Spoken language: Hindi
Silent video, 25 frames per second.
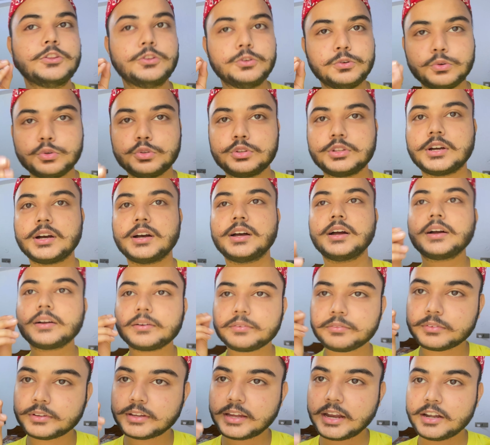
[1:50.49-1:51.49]
दूध का
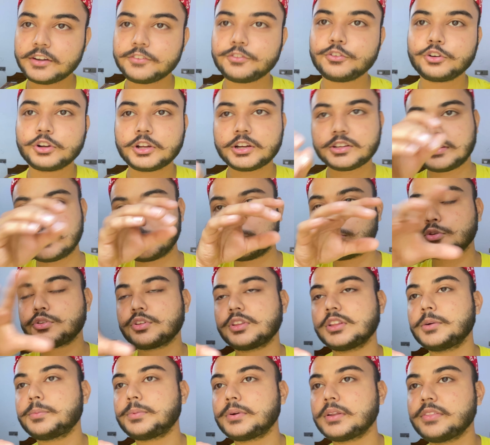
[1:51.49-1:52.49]
कैट फूड का सब कुछ
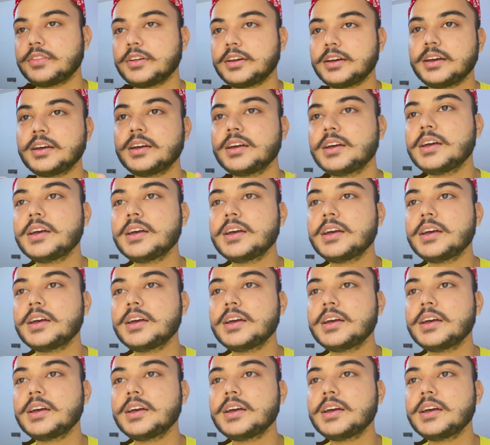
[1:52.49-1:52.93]
देना पड़ता है